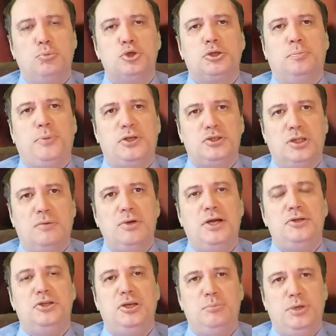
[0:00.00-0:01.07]
может
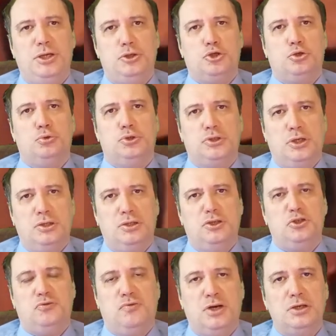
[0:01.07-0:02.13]
представлять не меньшую
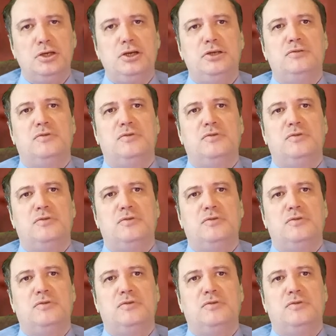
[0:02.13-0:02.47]
ценность в Англии